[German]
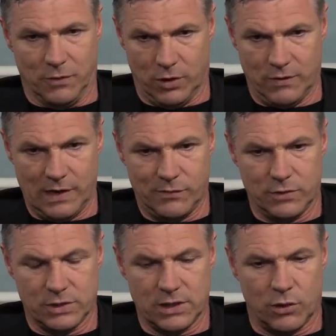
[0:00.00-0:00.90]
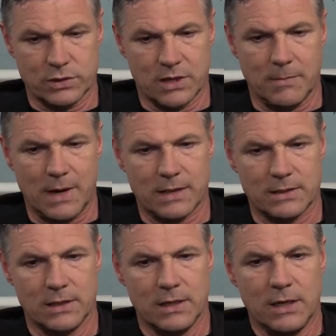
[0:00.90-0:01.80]
Frau Querfurt,
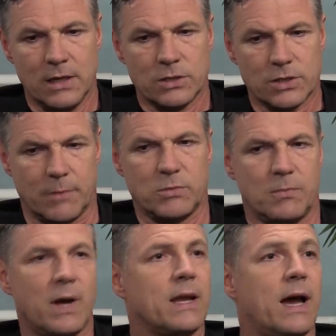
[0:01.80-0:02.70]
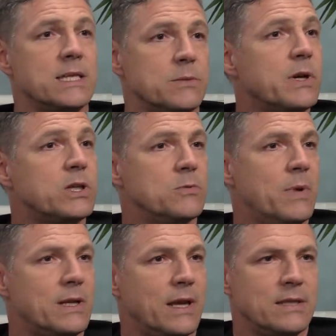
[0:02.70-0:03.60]
ausgemacht. Schreib doch mal einen Reisebericht
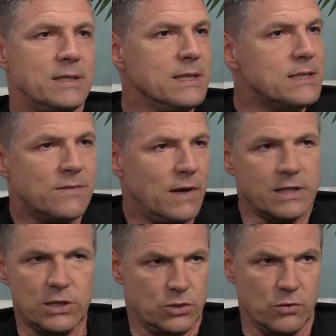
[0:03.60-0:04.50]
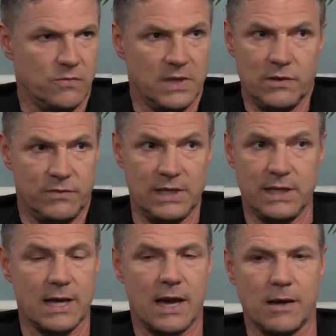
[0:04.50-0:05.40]
über deinen Dienst, weil ich das schon viele,
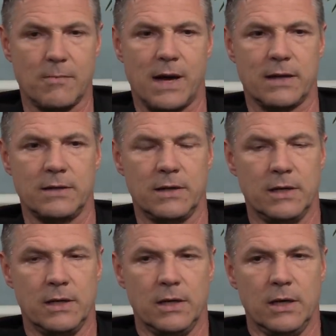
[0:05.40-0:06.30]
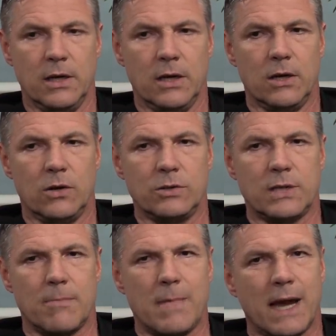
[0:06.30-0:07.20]
viele Jahre mache. Und
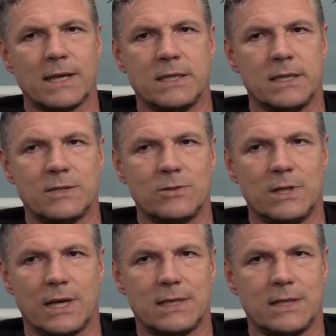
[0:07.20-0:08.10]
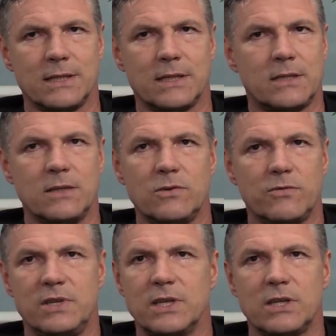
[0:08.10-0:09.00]
dann merkte ich so nach der dritten,
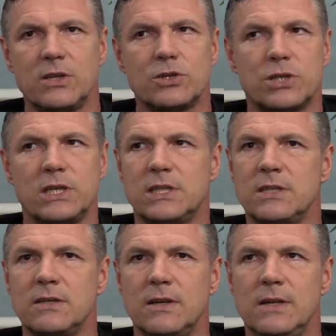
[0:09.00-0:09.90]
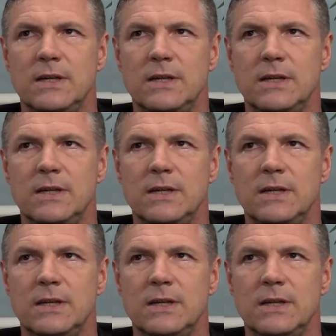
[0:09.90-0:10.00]
vierten Geschichte,